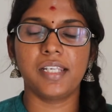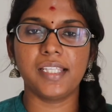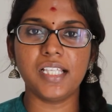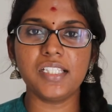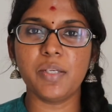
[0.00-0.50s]

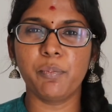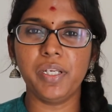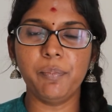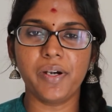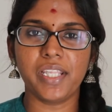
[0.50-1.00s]
நேதாஜியை
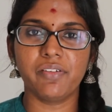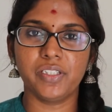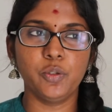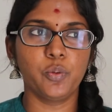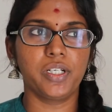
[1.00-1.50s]
மீட் பண்ணது
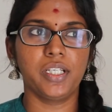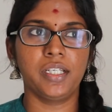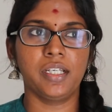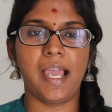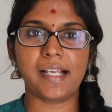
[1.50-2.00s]
வந்து ஒரு
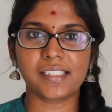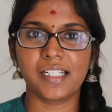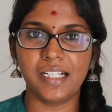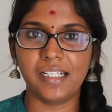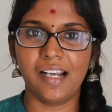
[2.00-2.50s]

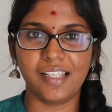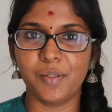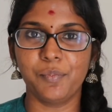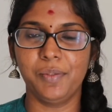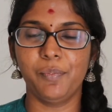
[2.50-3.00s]
ஆக்சிடென்டலாக
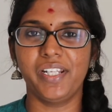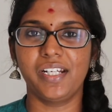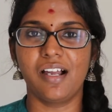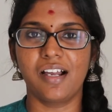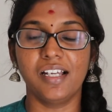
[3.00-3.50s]
தான் மீட்
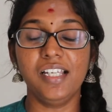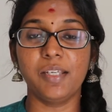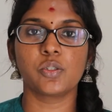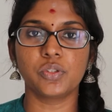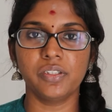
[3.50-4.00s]
பண்ணியிருக்காங்க
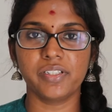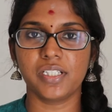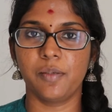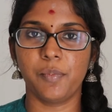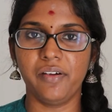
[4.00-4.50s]
சொத்து
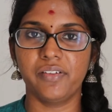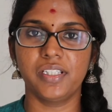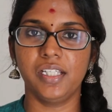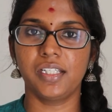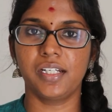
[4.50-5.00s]
விஷயமா
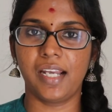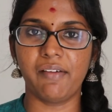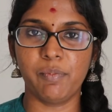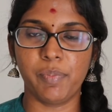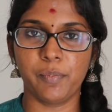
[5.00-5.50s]
வந்து இங்கே
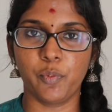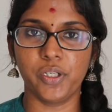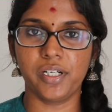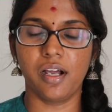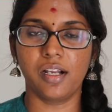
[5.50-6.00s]
ட்ராவல் பண்ணி
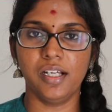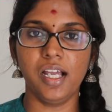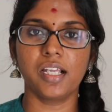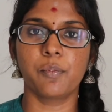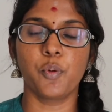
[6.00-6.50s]
போயிருக்காங்க
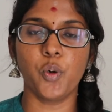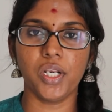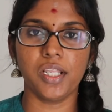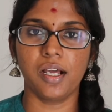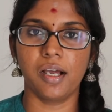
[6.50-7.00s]
அங்கே
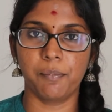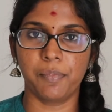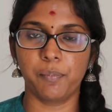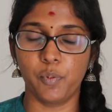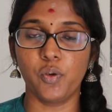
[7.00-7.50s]
போன அப்
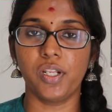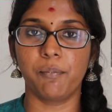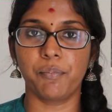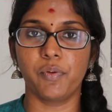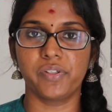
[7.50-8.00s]
போன
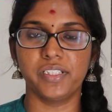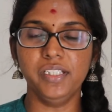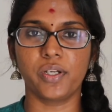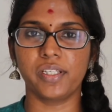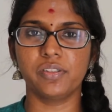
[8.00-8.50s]
அப்போ வந்து
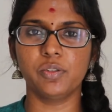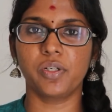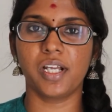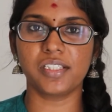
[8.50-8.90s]
ஸோ அங்கே வந்து ஒரு